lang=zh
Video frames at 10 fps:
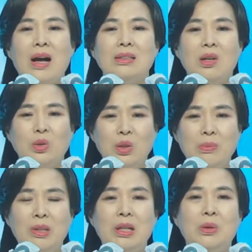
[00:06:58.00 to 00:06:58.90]
还要
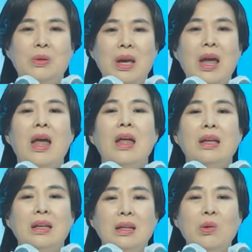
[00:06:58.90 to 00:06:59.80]
继续为主任牧
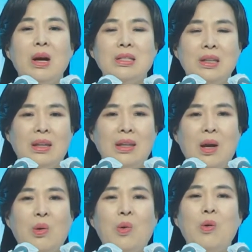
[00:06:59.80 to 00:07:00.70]
师和圣
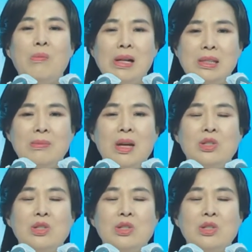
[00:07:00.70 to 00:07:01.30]
徒们祷告。